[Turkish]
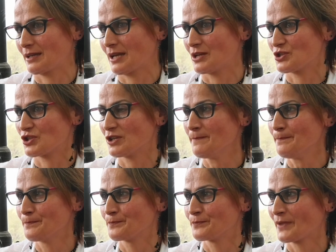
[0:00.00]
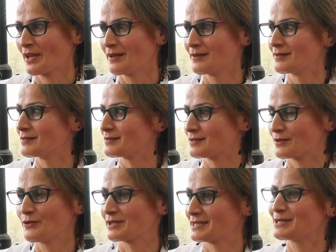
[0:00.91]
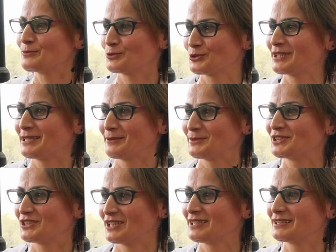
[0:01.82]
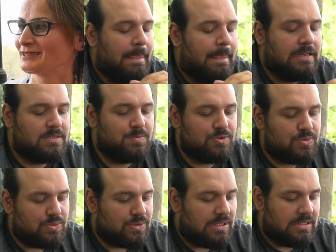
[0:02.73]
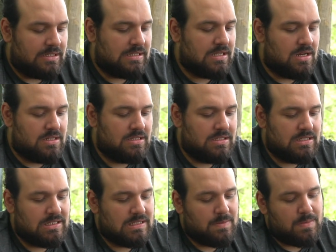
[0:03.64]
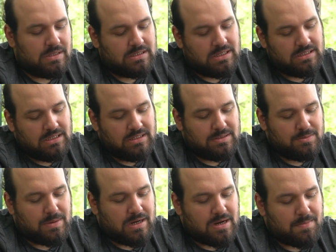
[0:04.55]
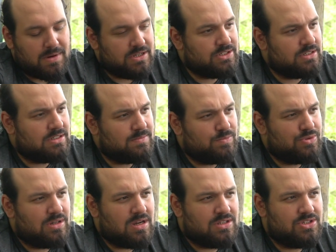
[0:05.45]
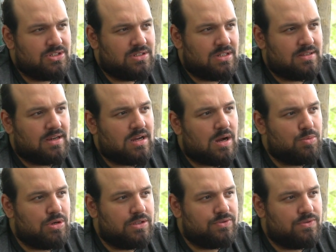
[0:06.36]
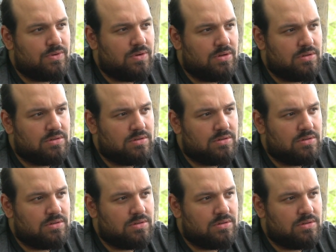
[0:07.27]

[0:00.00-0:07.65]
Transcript: geçtim. Sonrası buradayım işte. Şimdi çocuklarınızı aldığınız zamandan itibaren başlayalım. Bu da kaç yıla tekabül ediyor?